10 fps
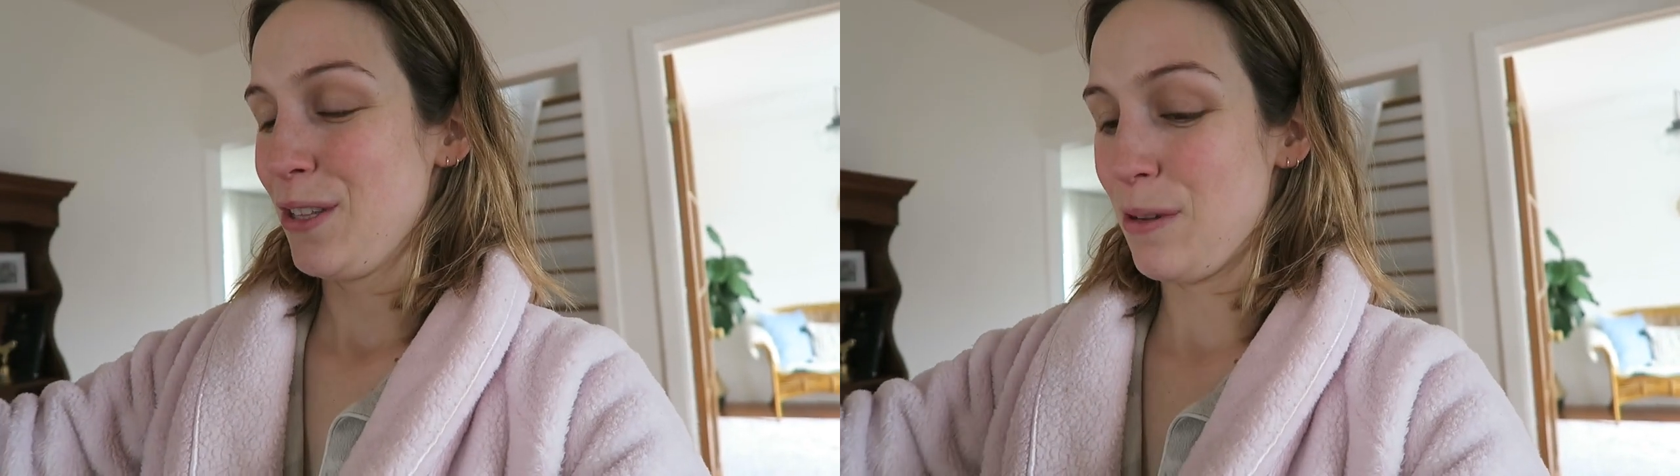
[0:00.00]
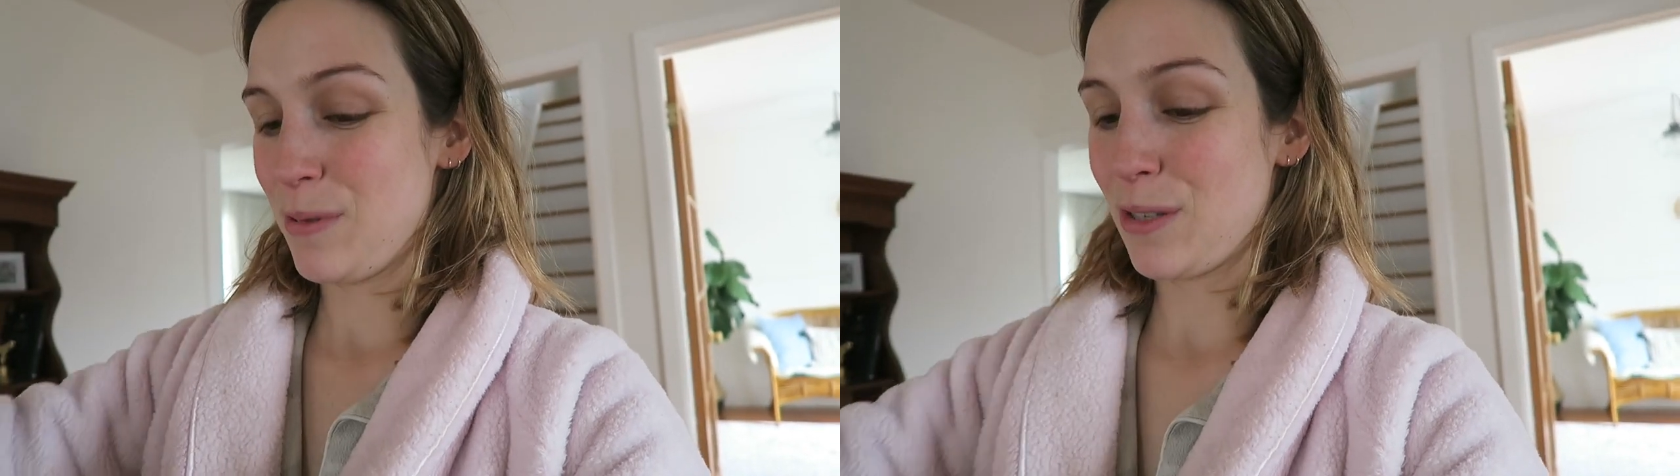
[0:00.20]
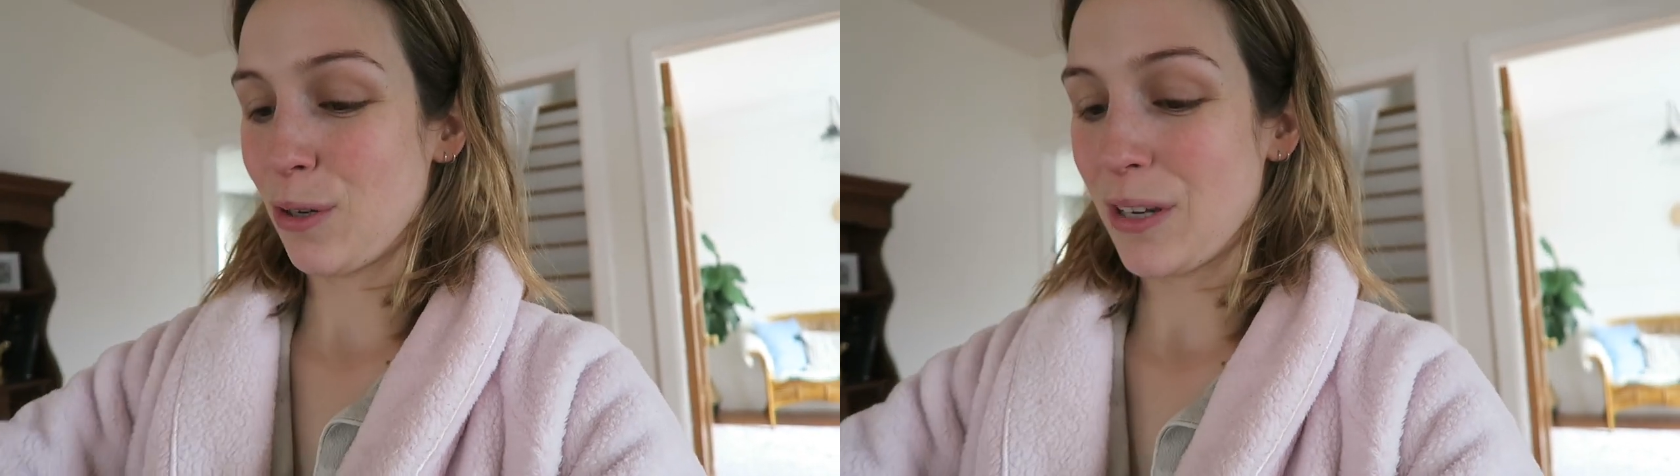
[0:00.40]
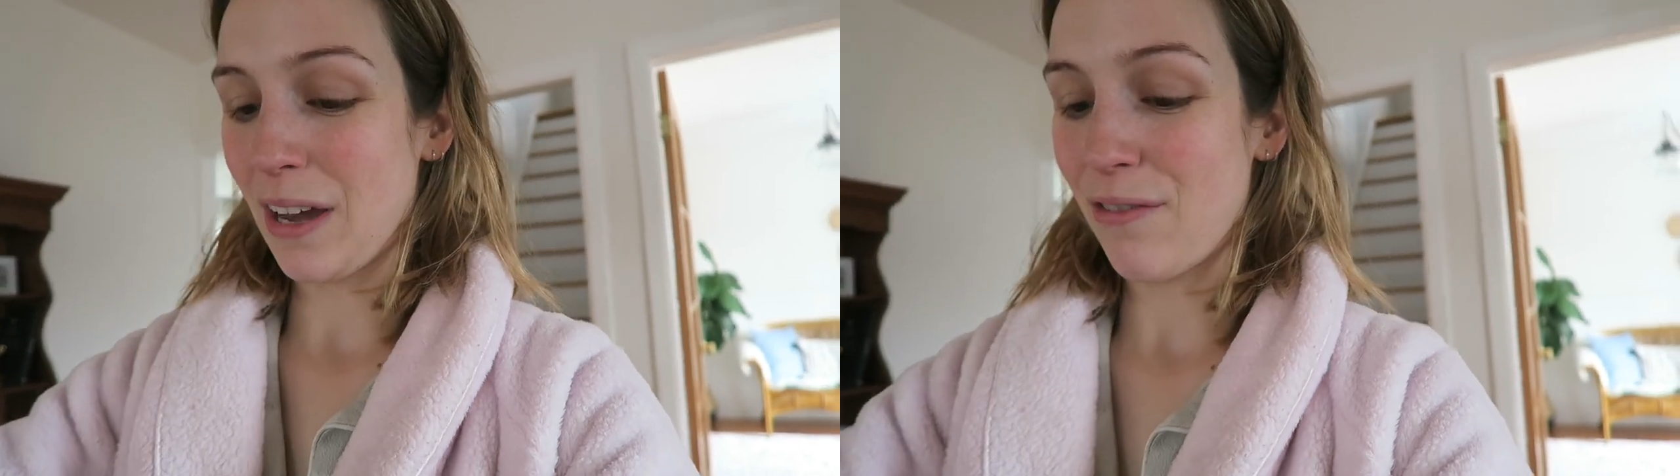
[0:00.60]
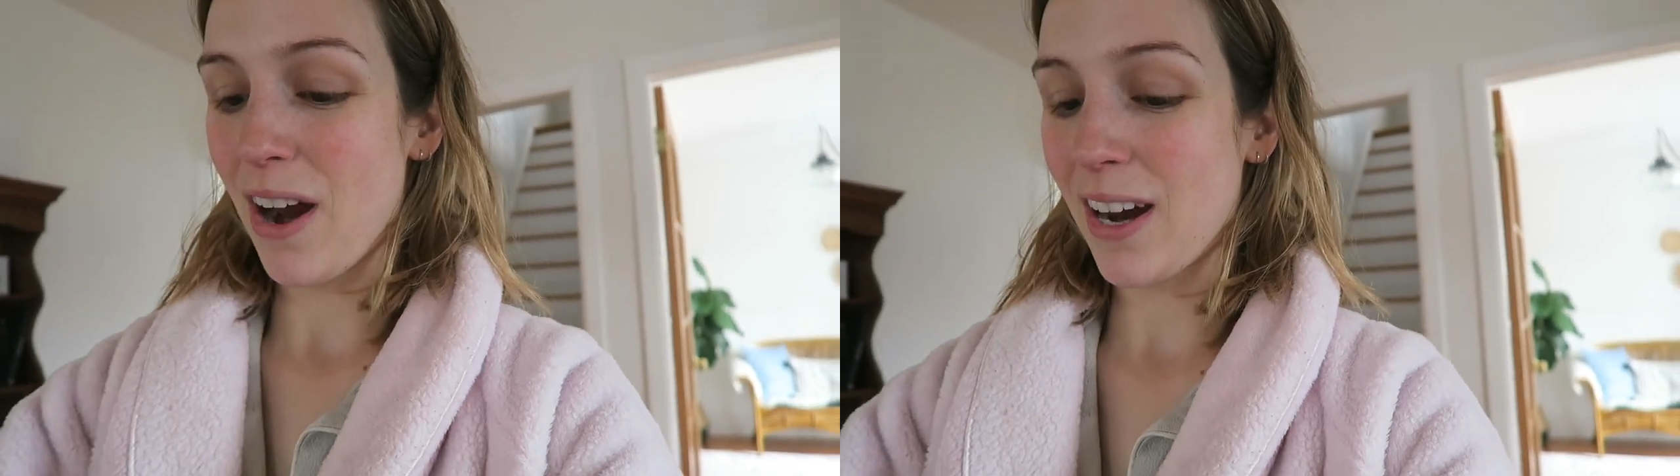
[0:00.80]
de petits trucs
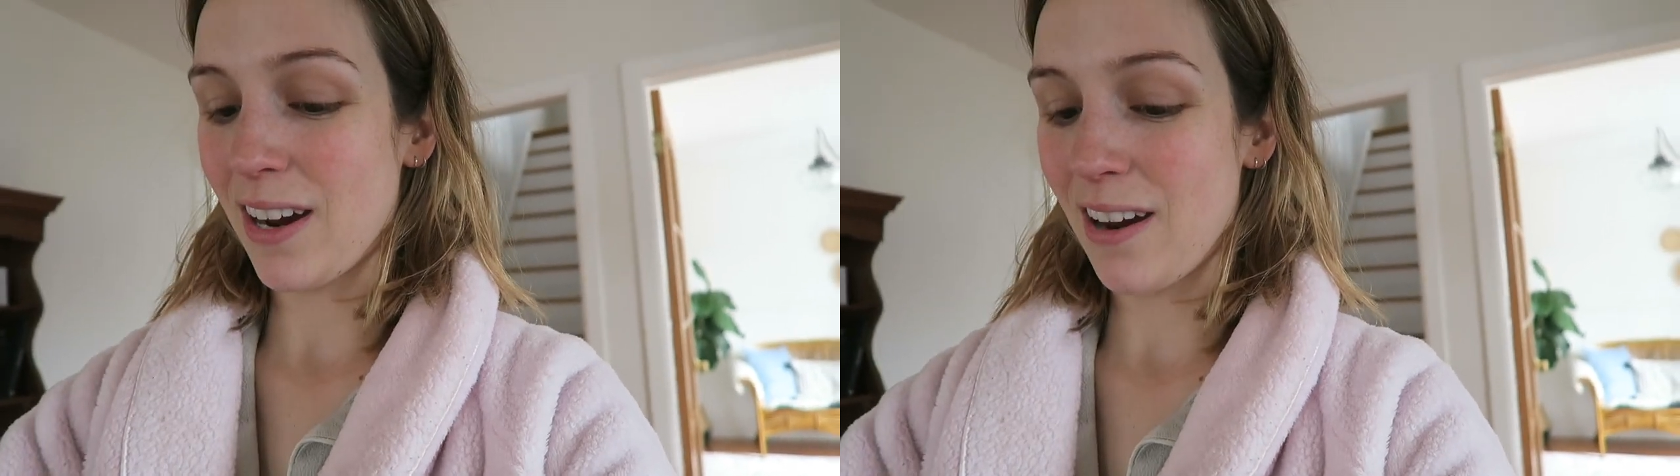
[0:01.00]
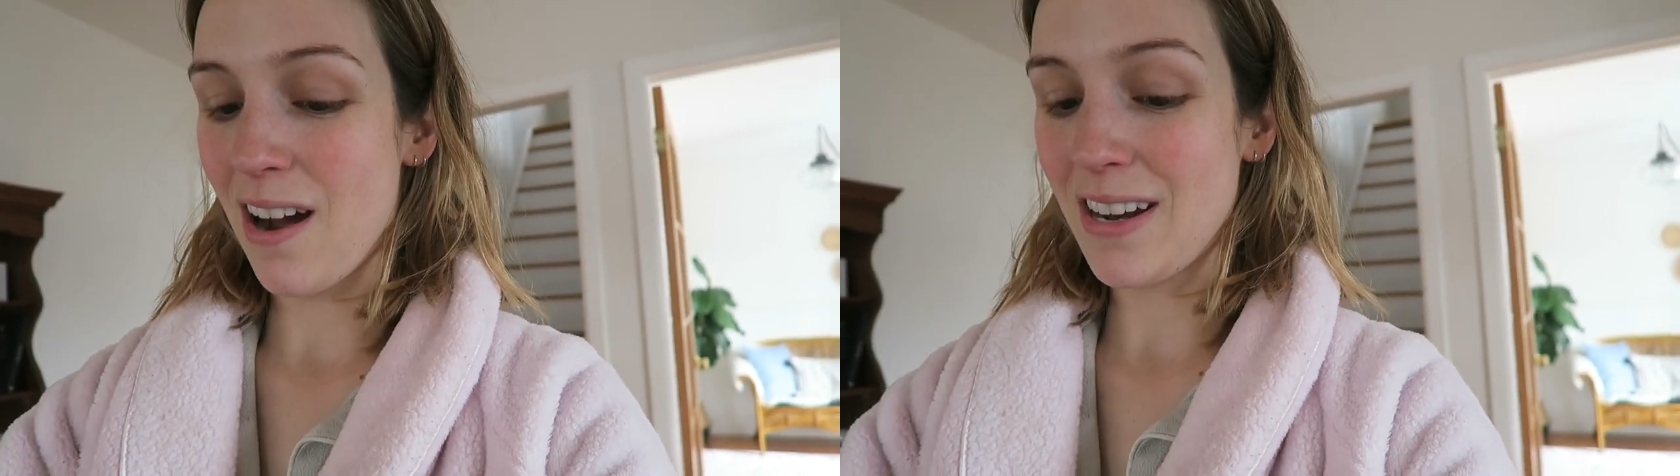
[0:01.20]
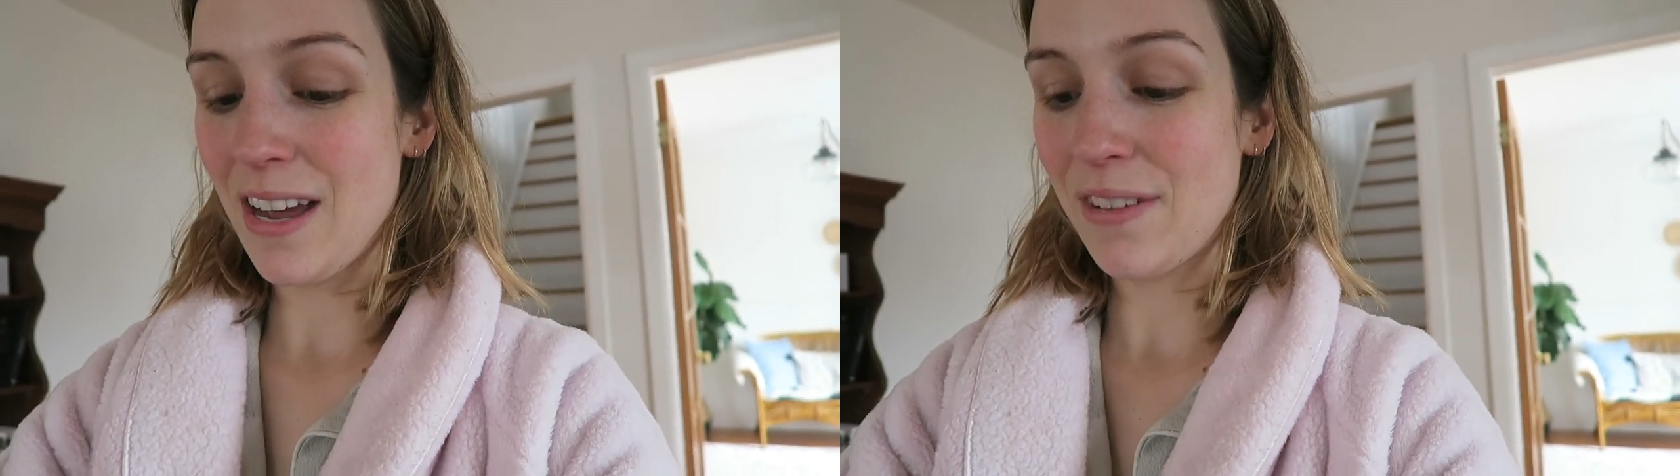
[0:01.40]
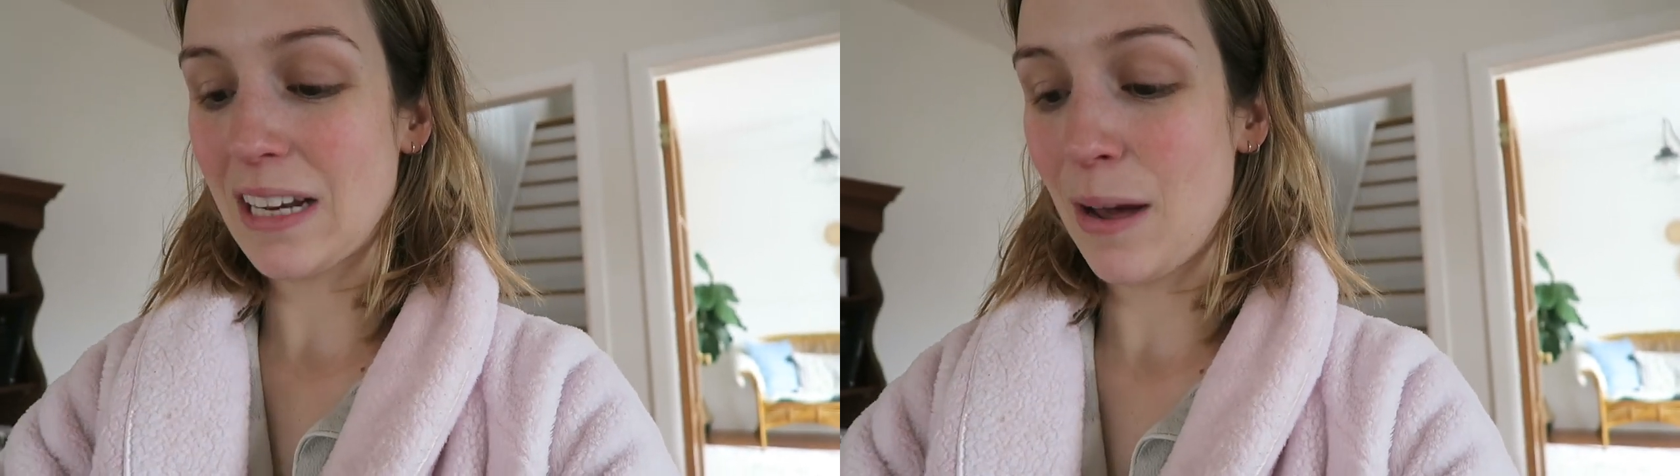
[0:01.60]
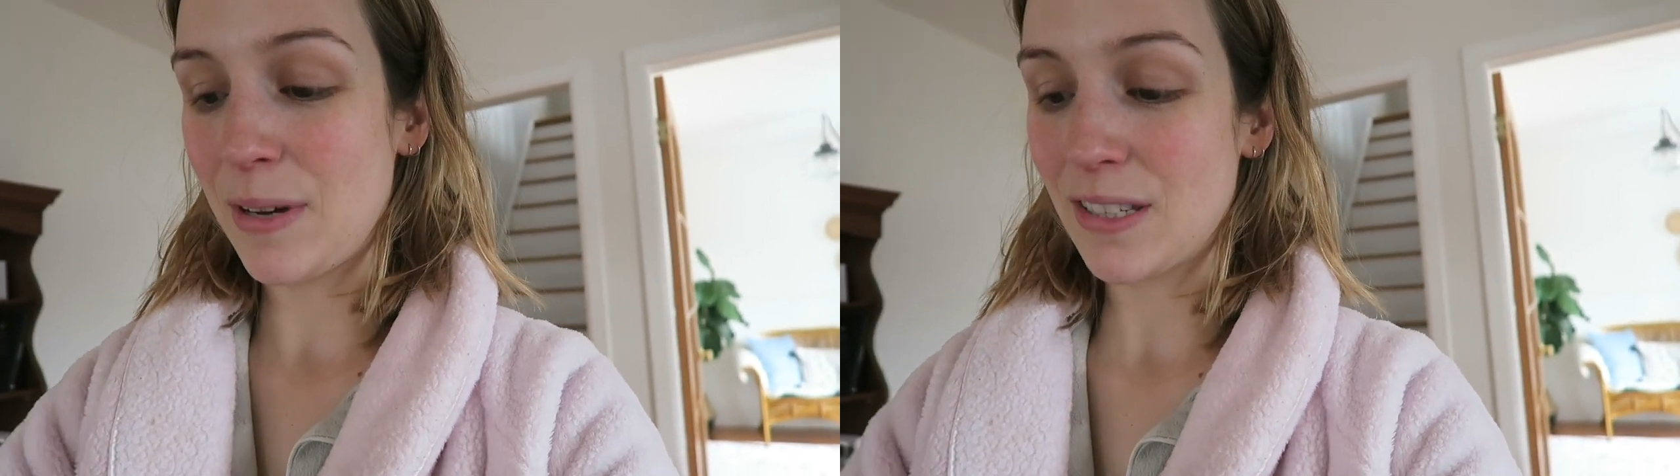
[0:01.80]
à faire euh, en lien
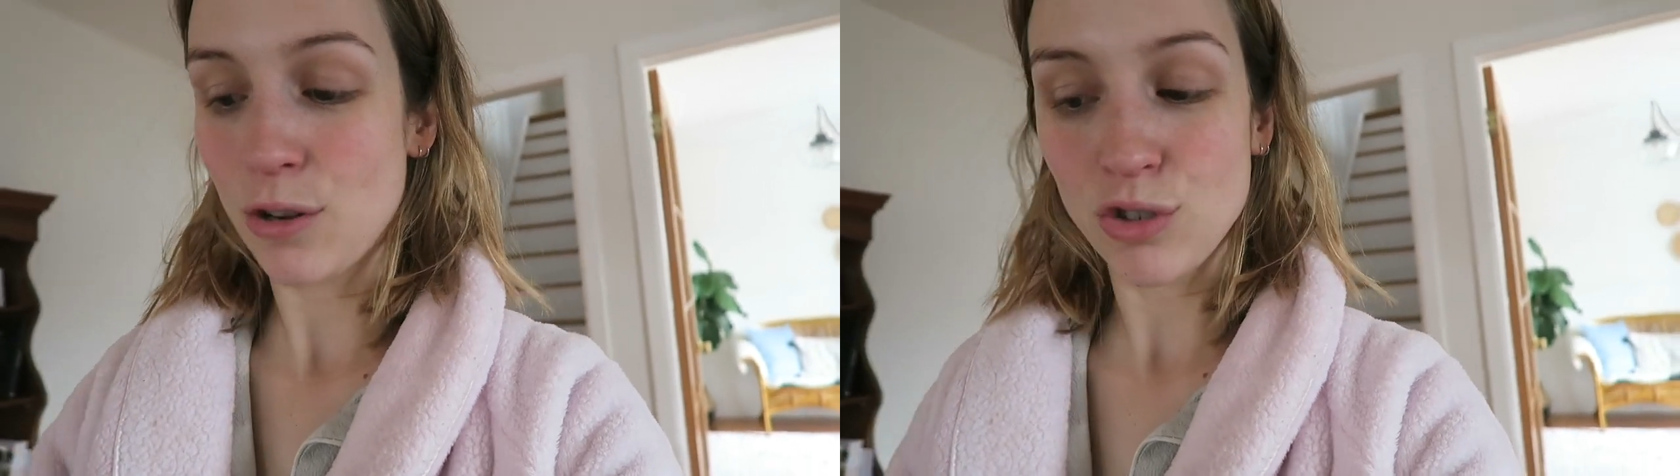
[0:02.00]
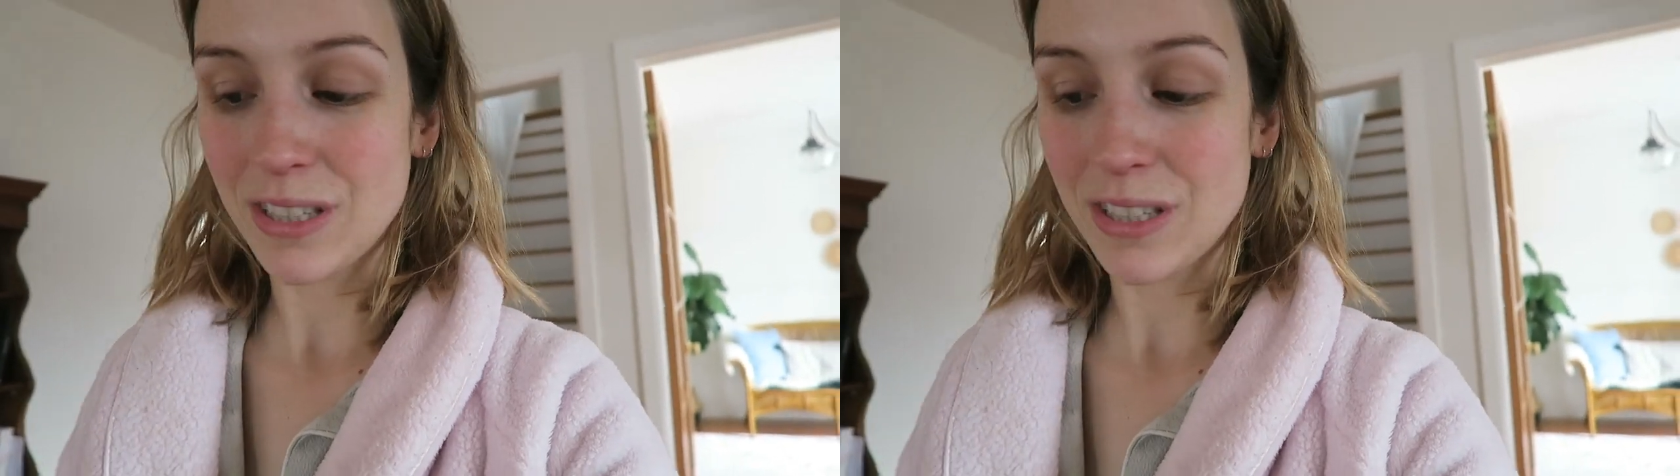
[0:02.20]
avec la maison.